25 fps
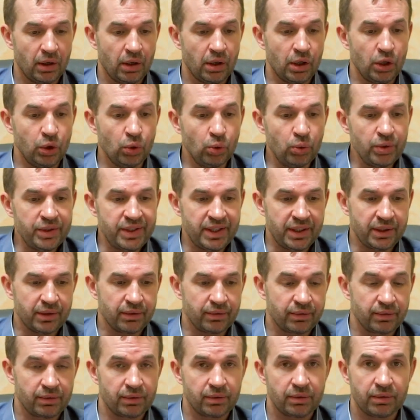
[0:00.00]

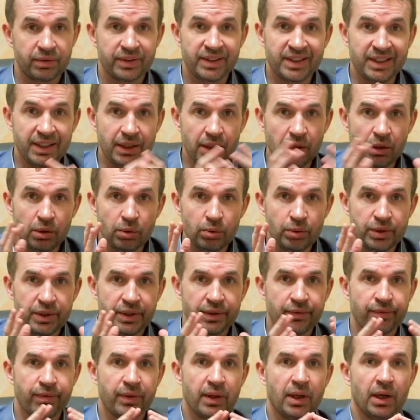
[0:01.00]
Люди, все
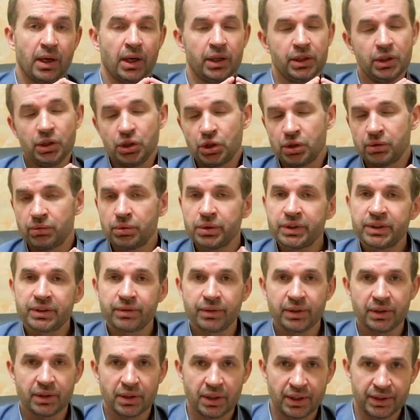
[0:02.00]
люди, они живут
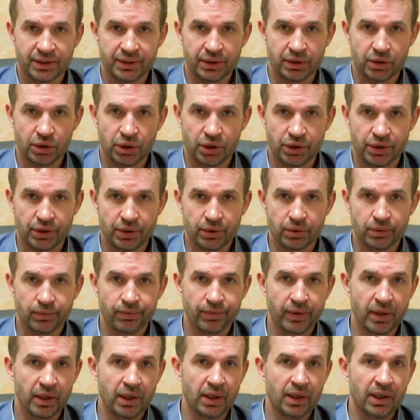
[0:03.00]
своей разной жизнью.
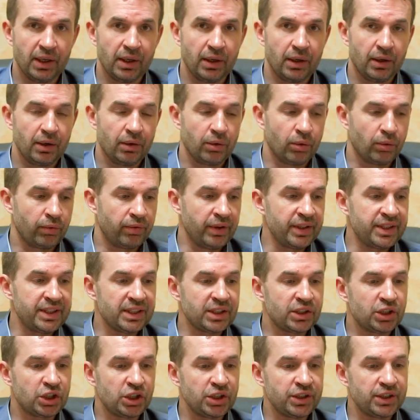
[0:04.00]
В
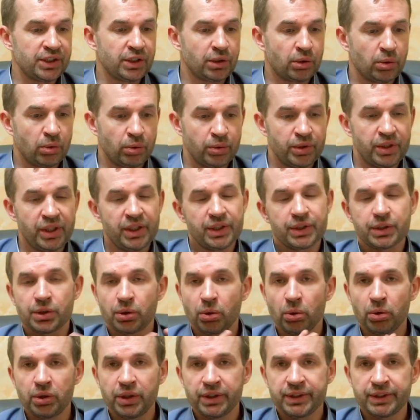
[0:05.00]
этих жизнях у людей
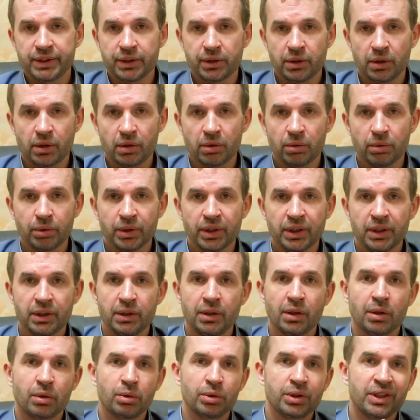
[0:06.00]
сходятся дороги,
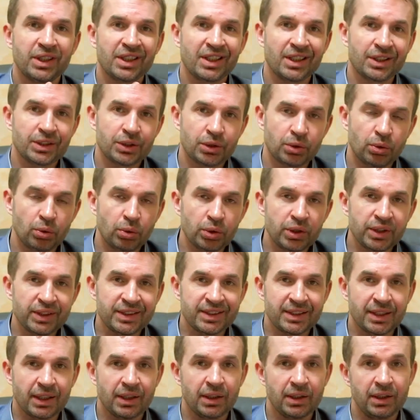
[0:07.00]
дороги
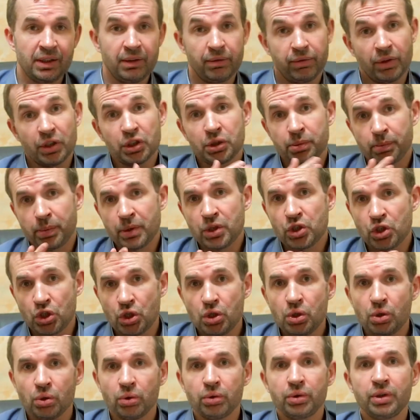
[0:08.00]
расходятся. И ваш
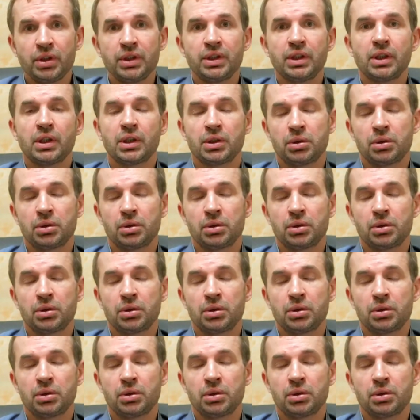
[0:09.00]
подчиненный, на